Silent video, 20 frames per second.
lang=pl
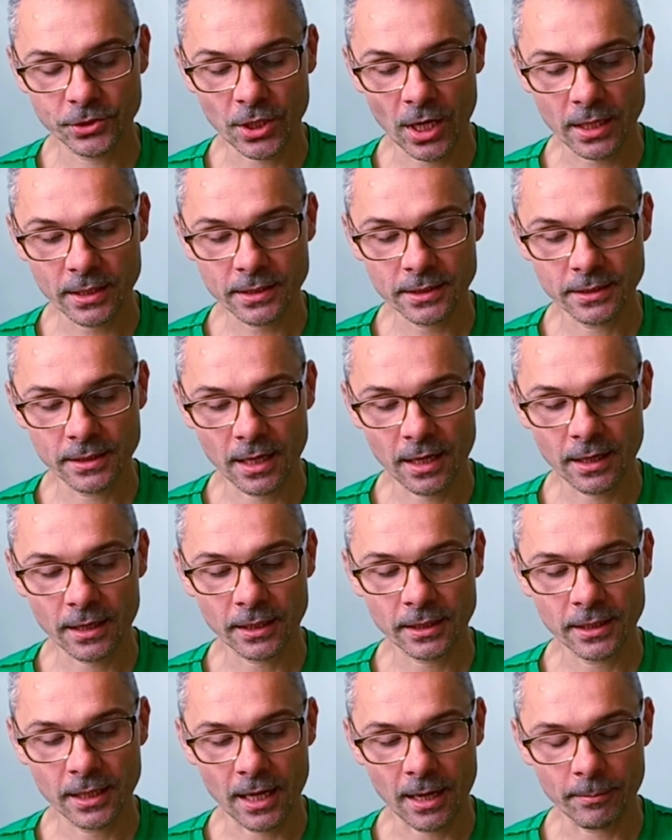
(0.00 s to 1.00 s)
Czas na
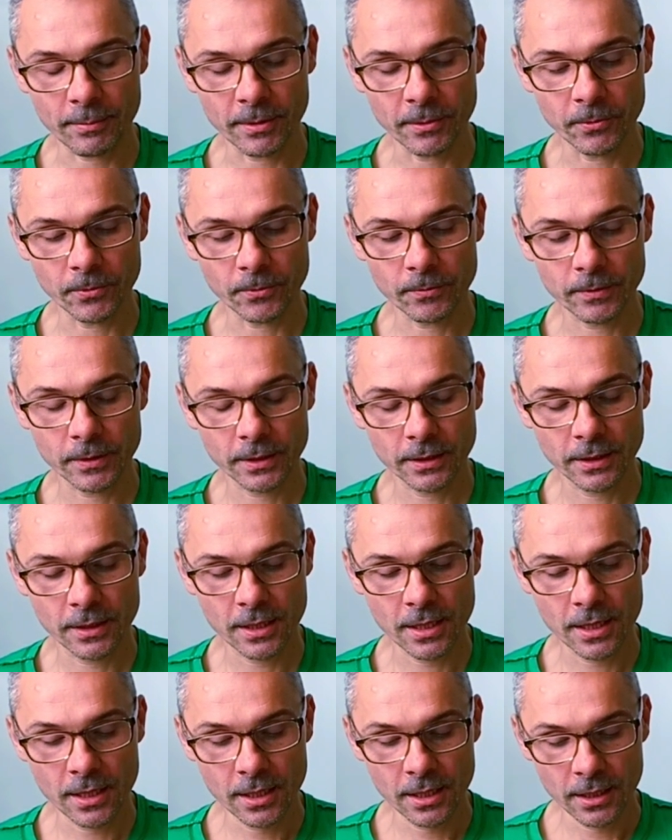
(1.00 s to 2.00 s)
reklamę.
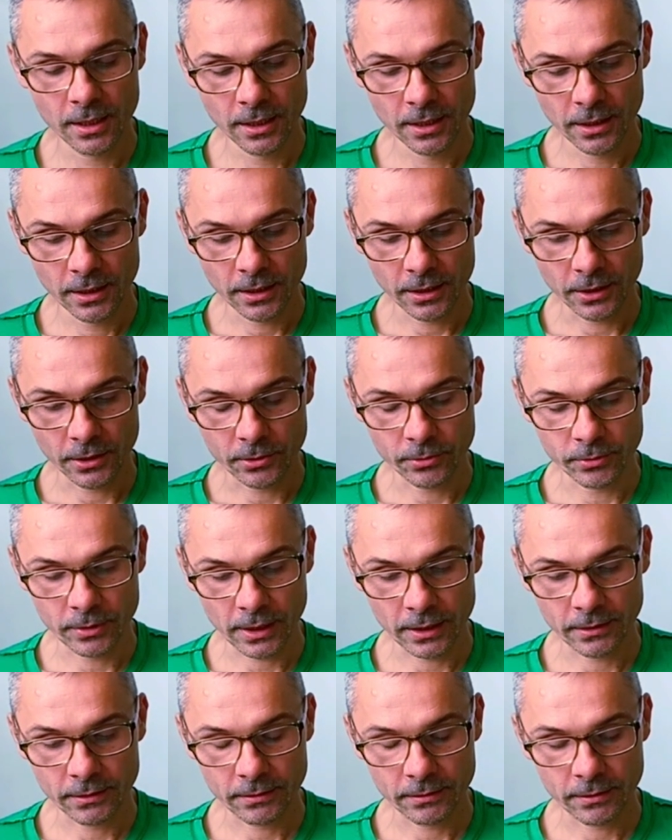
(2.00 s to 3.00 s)
I
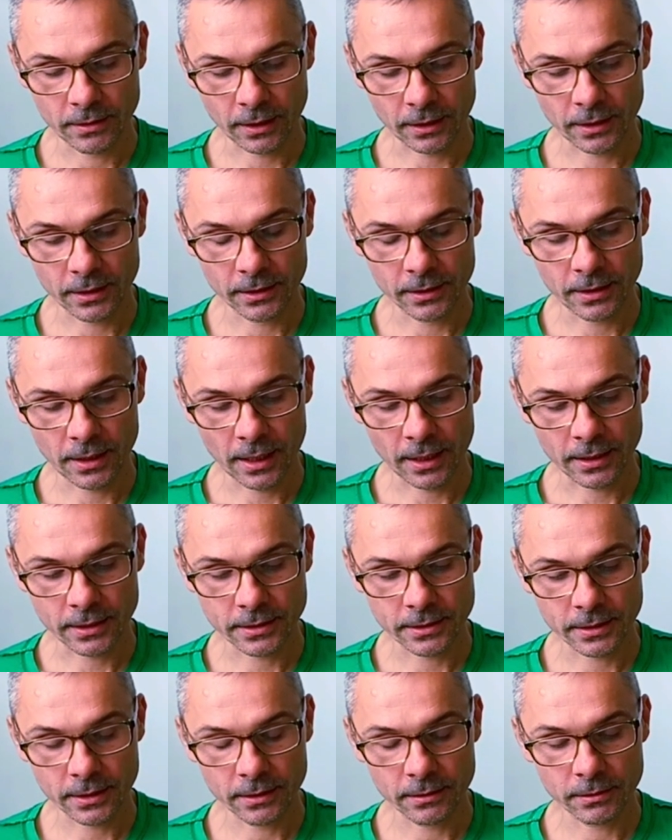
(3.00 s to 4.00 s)
tutaj taki
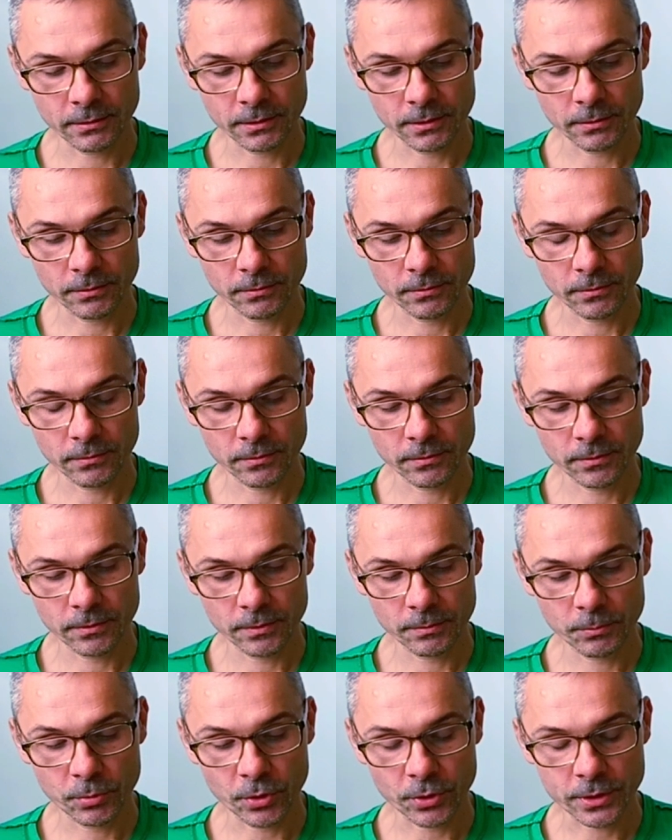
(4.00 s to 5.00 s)
tekst
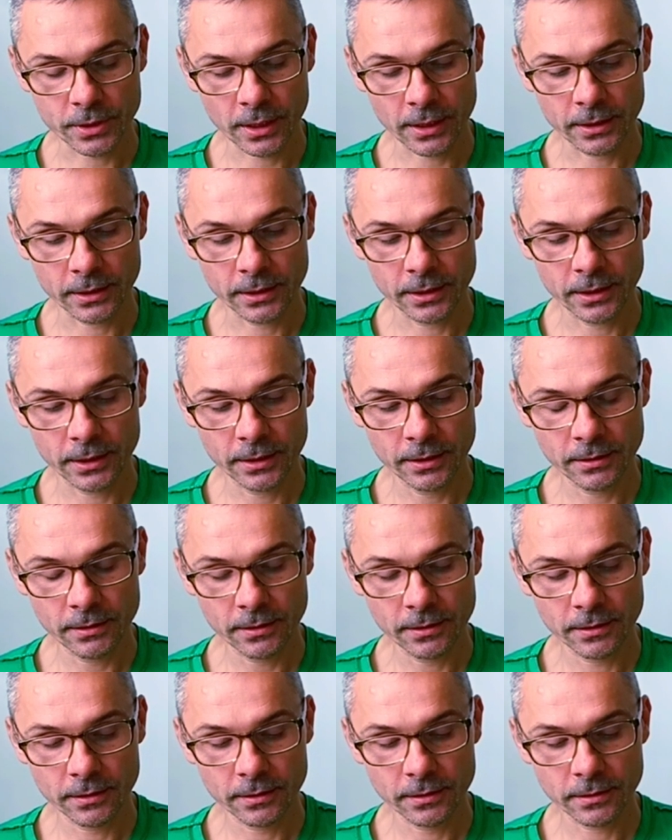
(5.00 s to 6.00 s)
piosenki
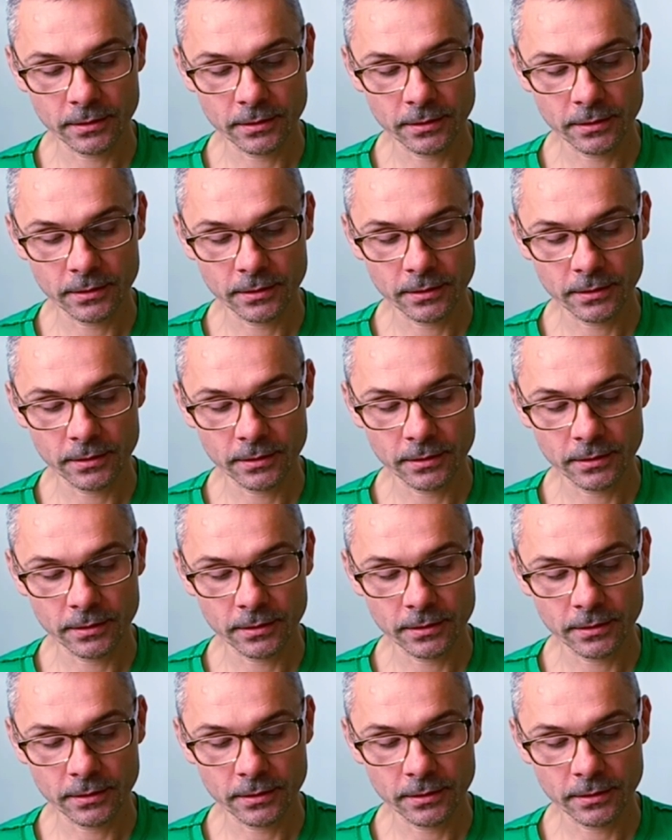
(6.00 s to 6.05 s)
